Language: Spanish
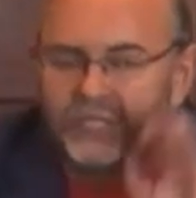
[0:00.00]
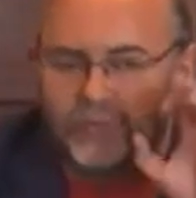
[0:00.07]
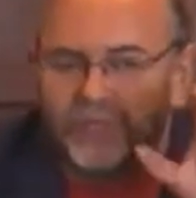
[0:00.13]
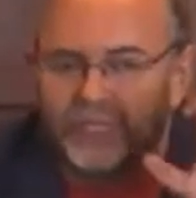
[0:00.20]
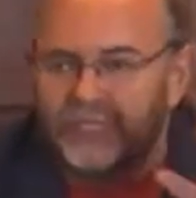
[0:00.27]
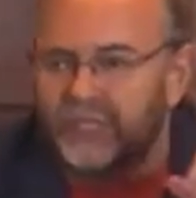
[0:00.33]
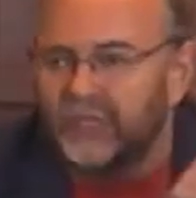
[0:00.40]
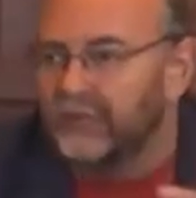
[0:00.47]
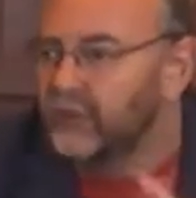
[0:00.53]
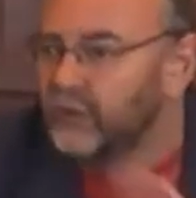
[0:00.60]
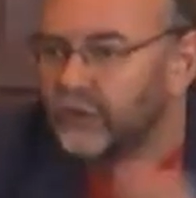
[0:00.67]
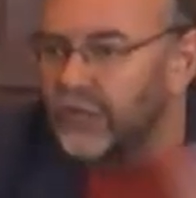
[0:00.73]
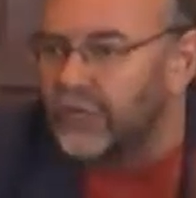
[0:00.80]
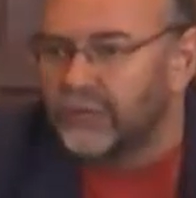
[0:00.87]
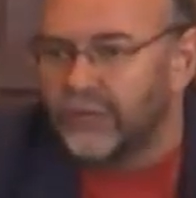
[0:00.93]
Xavi
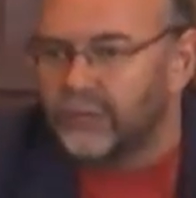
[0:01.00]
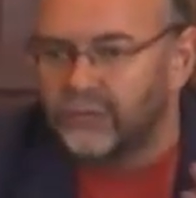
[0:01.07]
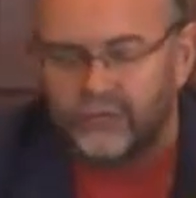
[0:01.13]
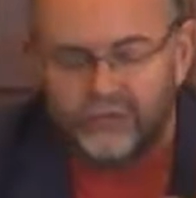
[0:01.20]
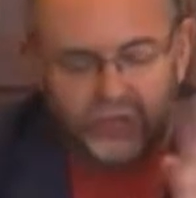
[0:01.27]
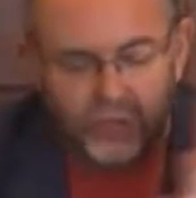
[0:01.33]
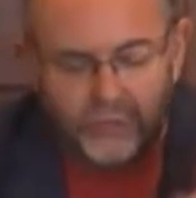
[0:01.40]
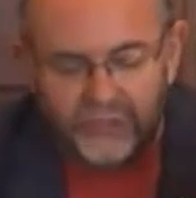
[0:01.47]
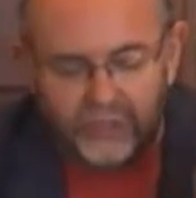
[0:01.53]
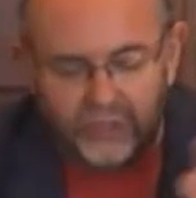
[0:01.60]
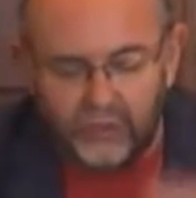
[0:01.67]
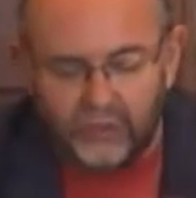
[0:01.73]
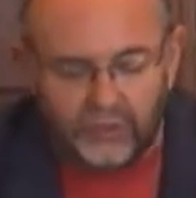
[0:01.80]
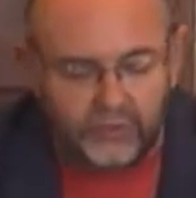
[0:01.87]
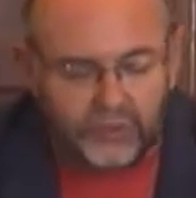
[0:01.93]
Allen ah, ah, solamente
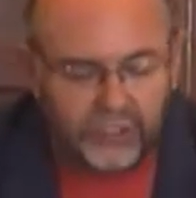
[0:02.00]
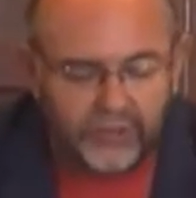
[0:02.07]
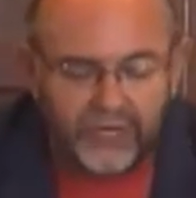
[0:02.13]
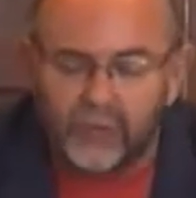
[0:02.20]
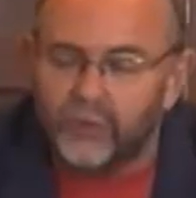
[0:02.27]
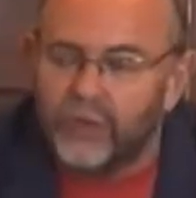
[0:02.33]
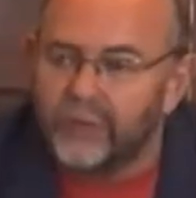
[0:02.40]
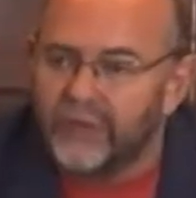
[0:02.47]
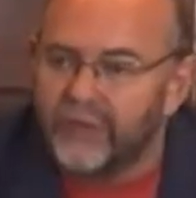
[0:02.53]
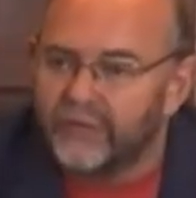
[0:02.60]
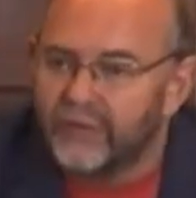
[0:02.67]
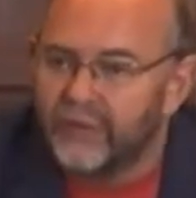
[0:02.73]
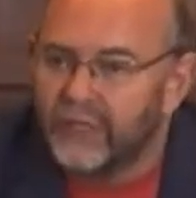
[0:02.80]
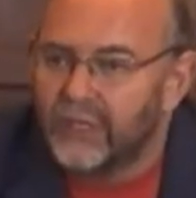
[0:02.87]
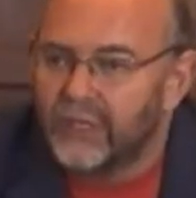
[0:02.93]
lo hemos hablado una
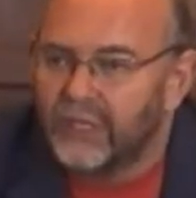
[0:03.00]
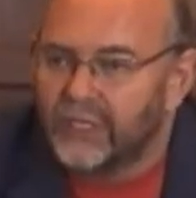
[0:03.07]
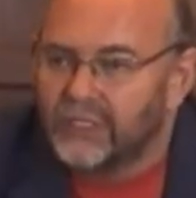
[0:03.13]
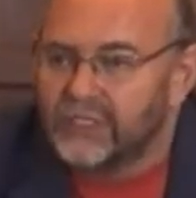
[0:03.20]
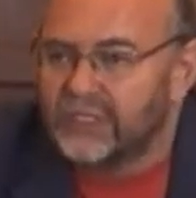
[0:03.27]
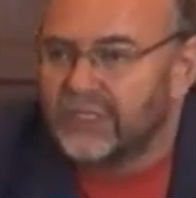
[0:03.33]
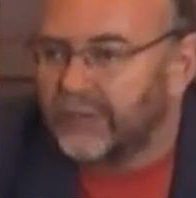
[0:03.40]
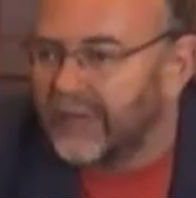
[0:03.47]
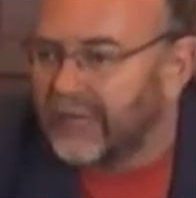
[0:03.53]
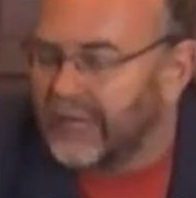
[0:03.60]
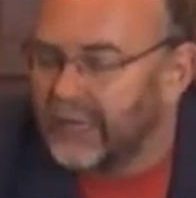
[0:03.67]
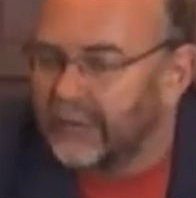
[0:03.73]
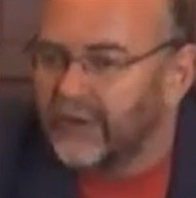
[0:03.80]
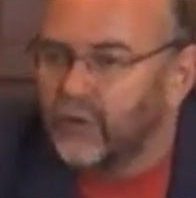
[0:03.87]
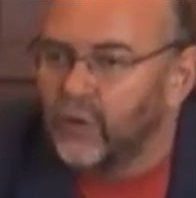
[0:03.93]
vez, es,
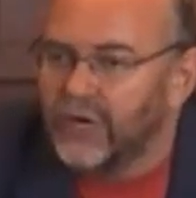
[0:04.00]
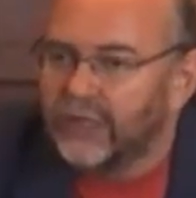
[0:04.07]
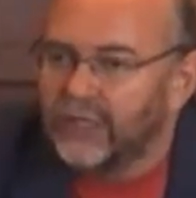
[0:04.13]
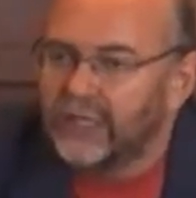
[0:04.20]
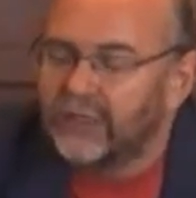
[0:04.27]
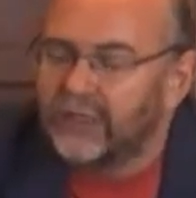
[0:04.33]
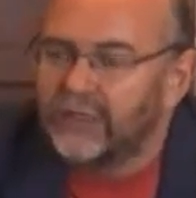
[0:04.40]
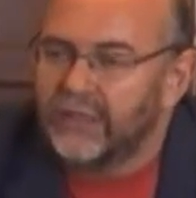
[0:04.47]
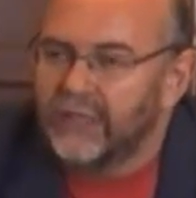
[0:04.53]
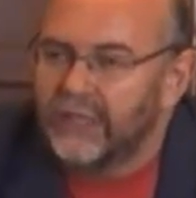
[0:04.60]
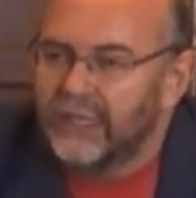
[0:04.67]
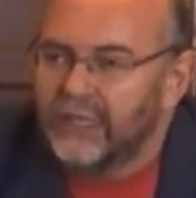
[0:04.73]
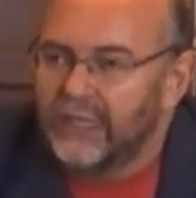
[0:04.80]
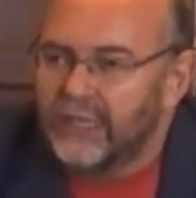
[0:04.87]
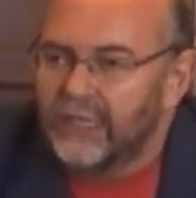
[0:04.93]
trabaja en La Vanguardia
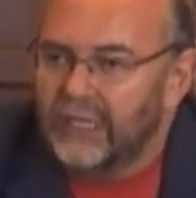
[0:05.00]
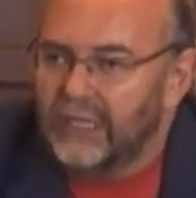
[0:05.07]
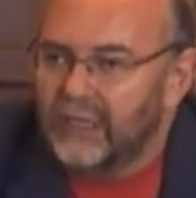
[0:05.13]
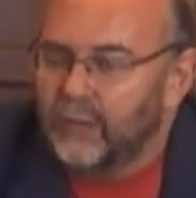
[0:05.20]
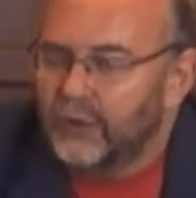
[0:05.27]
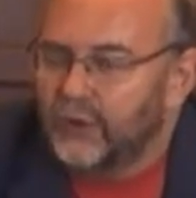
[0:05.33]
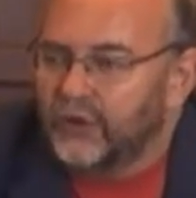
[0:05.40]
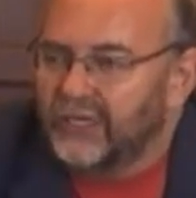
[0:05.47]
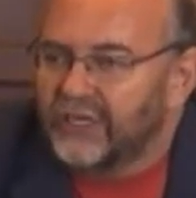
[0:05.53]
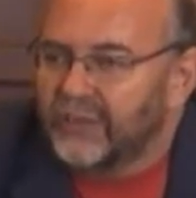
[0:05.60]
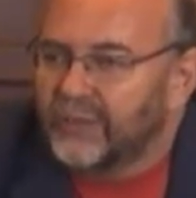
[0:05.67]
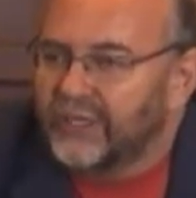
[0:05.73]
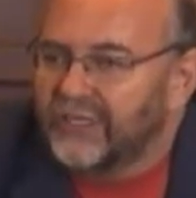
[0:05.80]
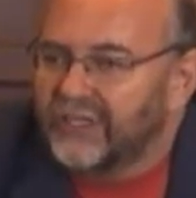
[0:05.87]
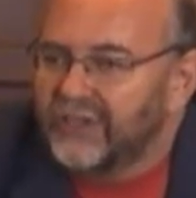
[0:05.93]
y bueno,
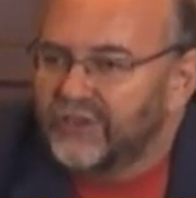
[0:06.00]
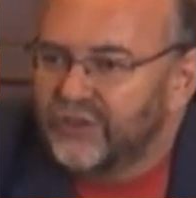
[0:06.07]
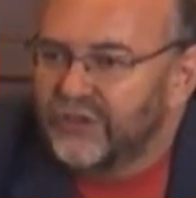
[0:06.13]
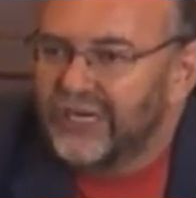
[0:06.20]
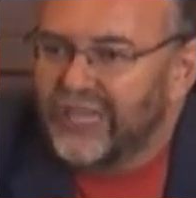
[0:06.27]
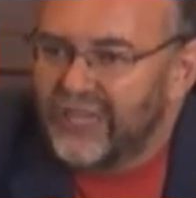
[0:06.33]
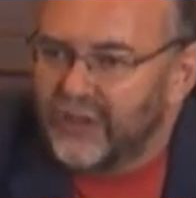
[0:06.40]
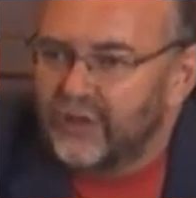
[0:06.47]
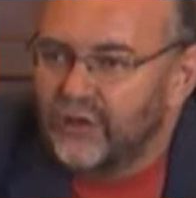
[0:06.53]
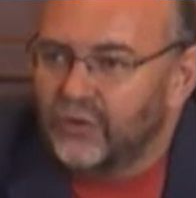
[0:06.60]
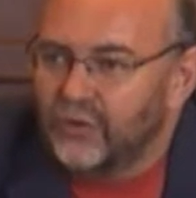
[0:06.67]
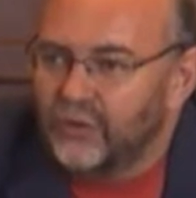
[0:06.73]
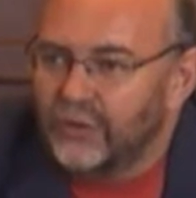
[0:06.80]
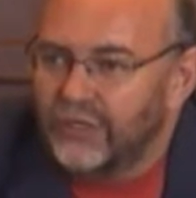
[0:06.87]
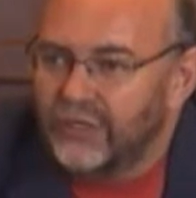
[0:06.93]
realmente yo he leído
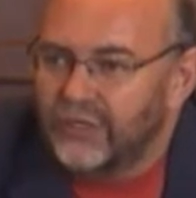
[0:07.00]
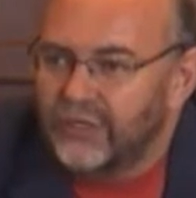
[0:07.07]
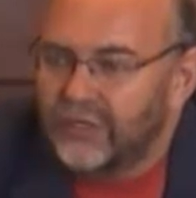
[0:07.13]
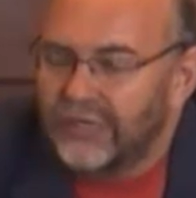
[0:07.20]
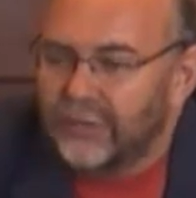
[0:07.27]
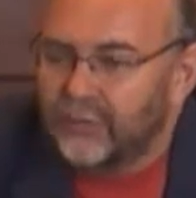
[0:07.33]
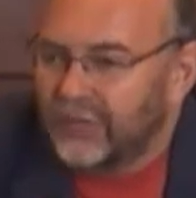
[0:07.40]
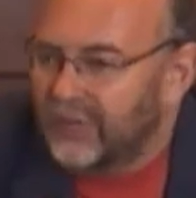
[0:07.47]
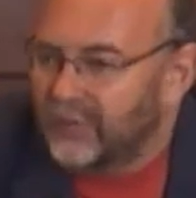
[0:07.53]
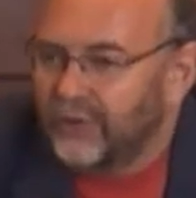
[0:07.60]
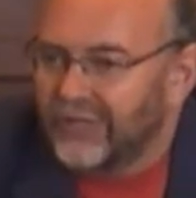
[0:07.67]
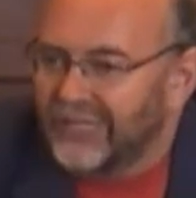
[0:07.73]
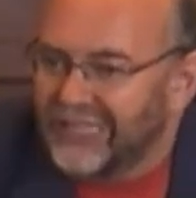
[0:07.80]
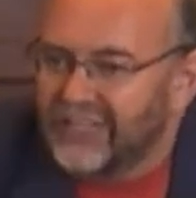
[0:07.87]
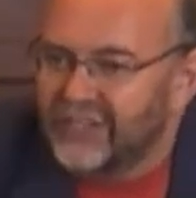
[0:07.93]
uh, eh, un
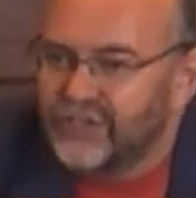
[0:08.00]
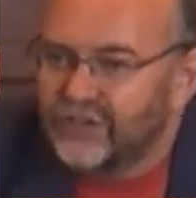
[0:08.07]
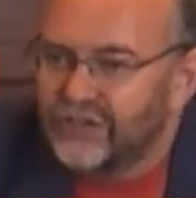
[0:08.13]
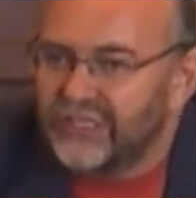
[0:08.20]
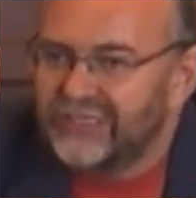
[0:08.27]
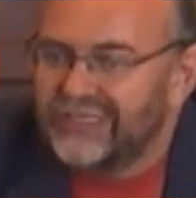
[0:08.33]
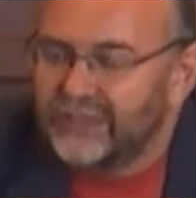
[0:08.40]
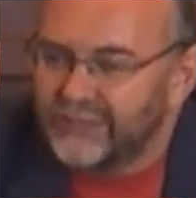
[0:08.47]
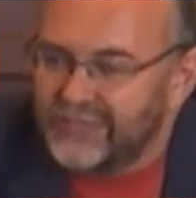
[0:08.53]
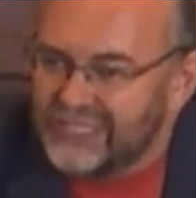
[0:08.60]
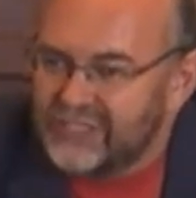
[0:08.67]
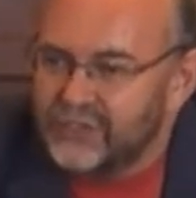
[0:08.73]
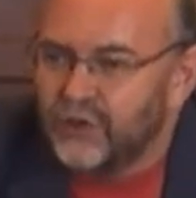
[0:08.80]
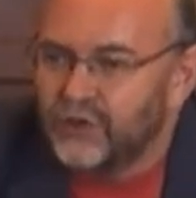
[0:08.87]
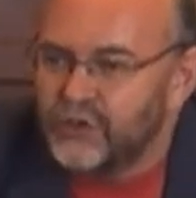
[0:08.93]
libro que ha hecho de
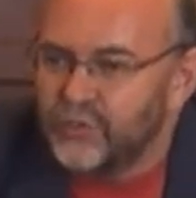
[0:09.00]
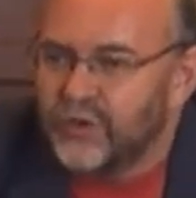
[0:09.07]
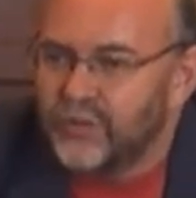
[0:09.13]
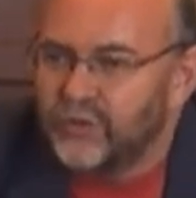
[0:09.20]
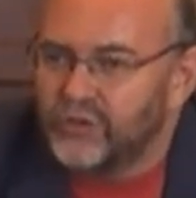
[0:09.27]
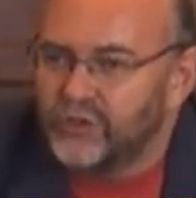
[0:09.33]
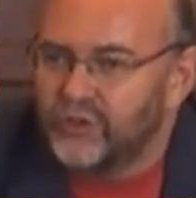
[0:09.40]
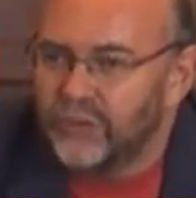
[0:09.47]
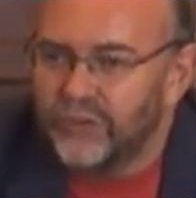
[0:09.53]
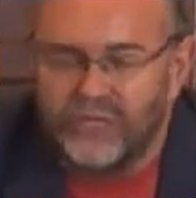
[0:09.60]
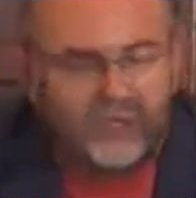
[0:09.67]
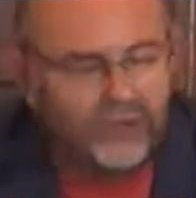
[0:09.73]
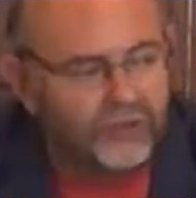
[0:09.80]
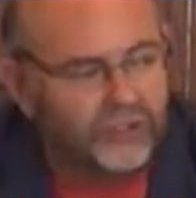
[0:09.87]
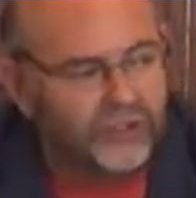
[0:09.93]
entrevistas con los premios
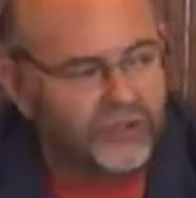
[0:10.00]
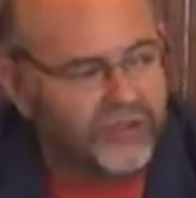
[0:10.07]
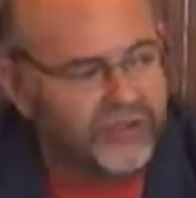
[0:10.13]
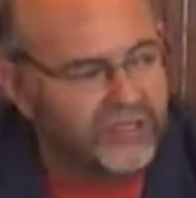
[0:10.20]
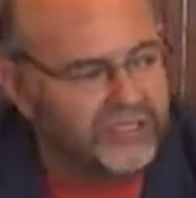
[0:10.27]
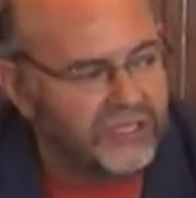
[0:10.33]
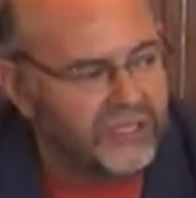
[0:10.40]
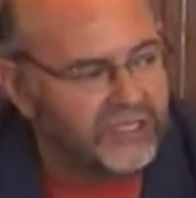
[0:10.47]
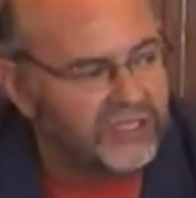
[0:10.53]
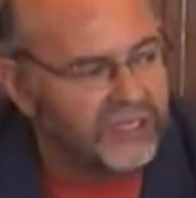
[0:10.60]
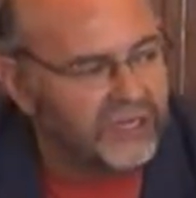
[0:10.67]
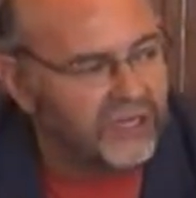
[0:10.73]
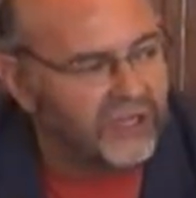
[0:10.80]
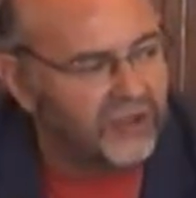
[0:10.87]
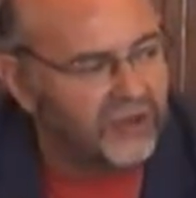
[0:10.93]
Nobel, creo son 16,
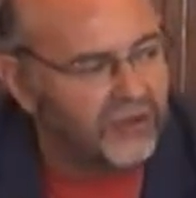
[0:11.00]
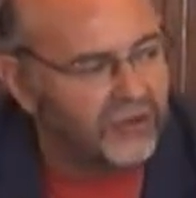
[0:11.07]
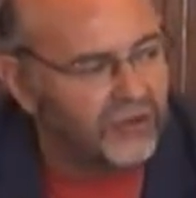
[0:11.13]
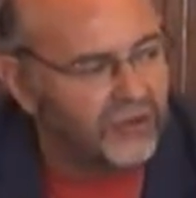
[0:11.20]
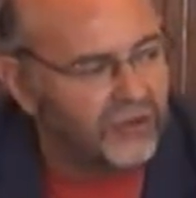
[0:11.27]
Sergio.